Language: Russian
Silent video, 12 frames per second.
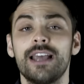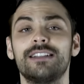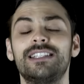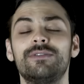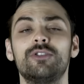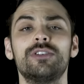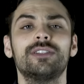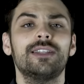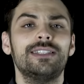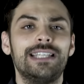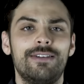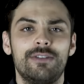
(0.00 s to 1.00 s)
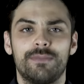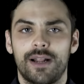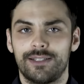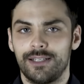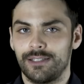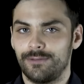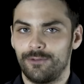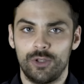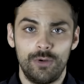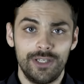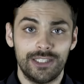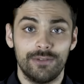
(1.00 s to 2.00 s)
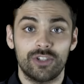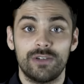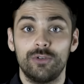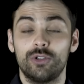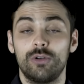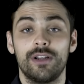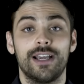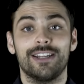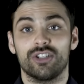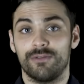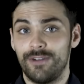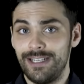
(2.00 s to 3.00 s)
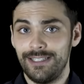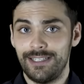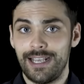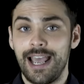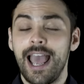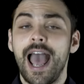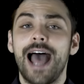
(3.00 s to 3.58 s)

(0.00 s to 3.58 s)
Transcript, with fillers: 99% индуистов живут только лишь в Индии,